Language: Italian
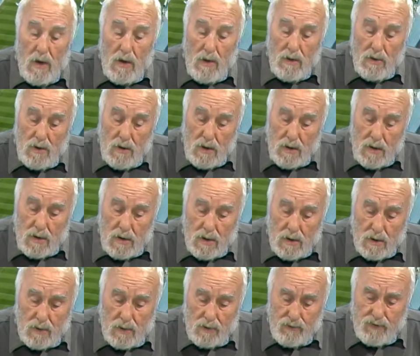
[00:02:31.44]

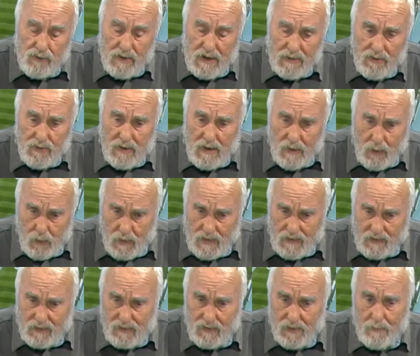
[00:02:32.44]
Il concetto è
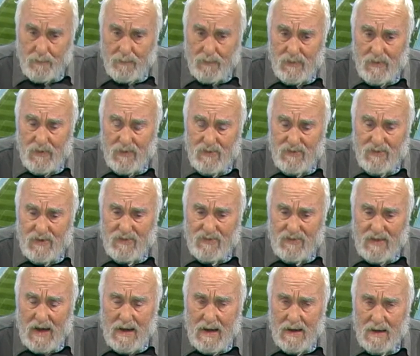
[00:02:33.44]
questo, si
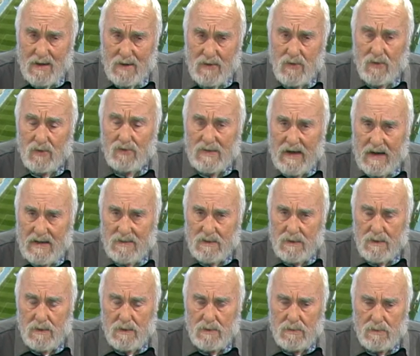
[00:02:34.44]
sta
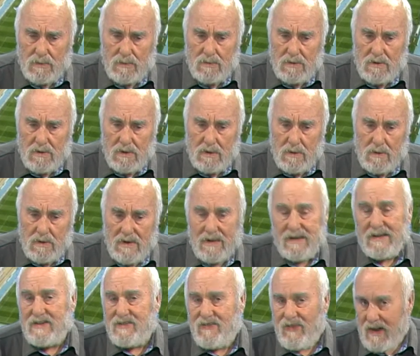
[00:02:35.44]
notando un
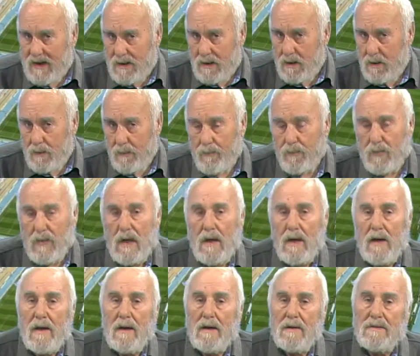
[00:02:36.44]
risveglio
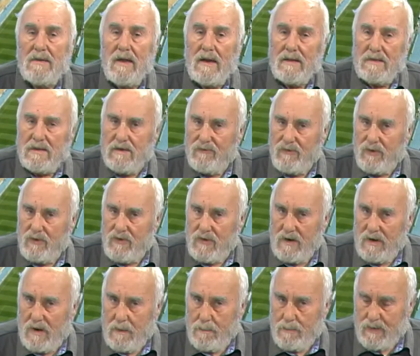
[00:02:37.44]
della
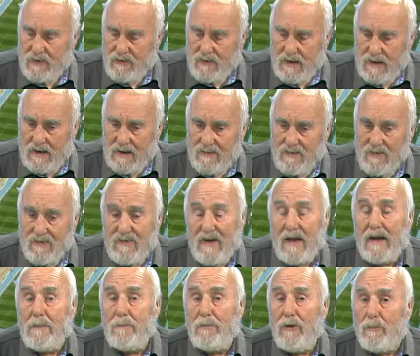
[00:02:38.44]
tifoseria pescarese.
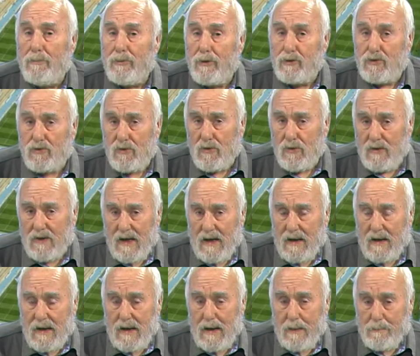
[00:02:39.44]
Sarebbe opportuno
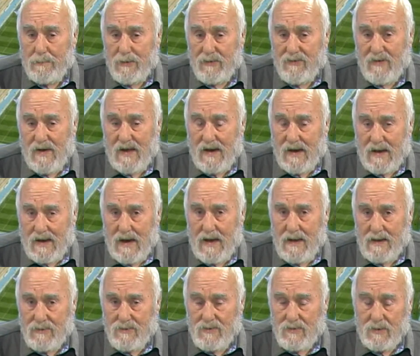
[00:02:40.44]
che la Pescara
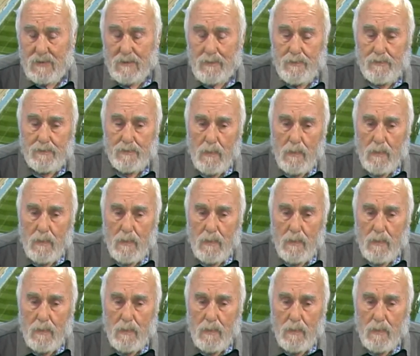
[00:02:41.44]
Calcio